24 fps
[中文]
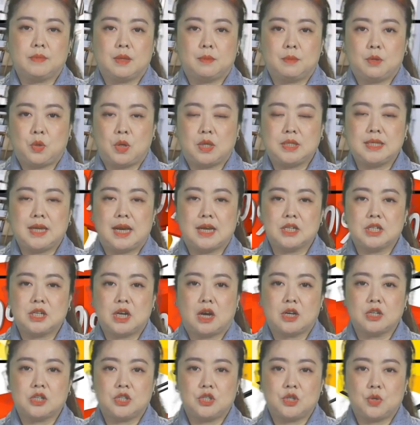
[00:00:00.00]
那么原价是
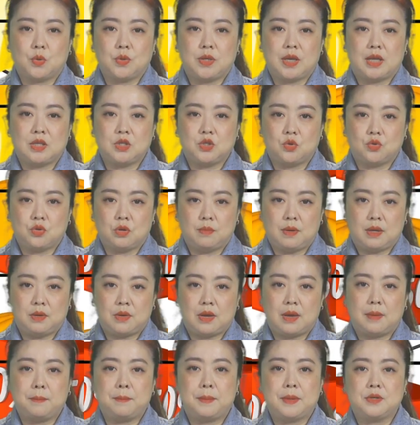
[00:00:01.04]
二十九点九九美
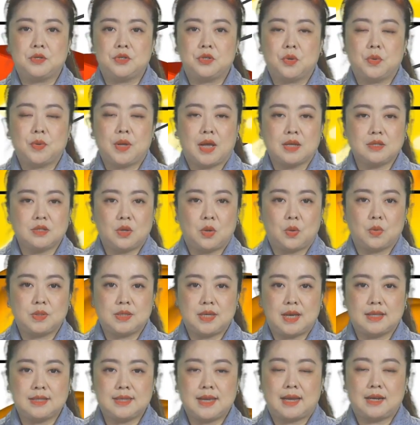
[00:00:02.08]
元，本周 Costco
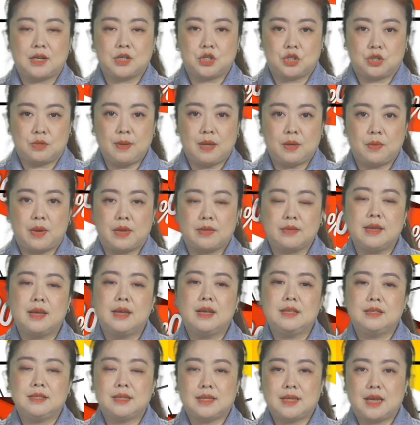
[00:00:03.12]
降价了十美元，
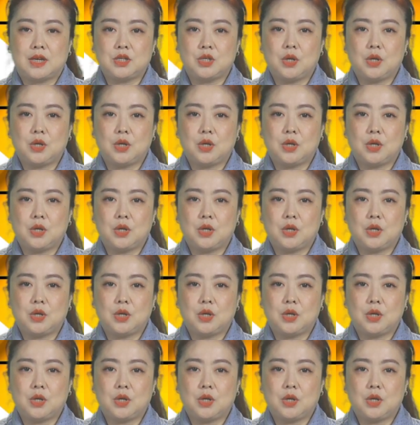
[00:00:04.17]
降价之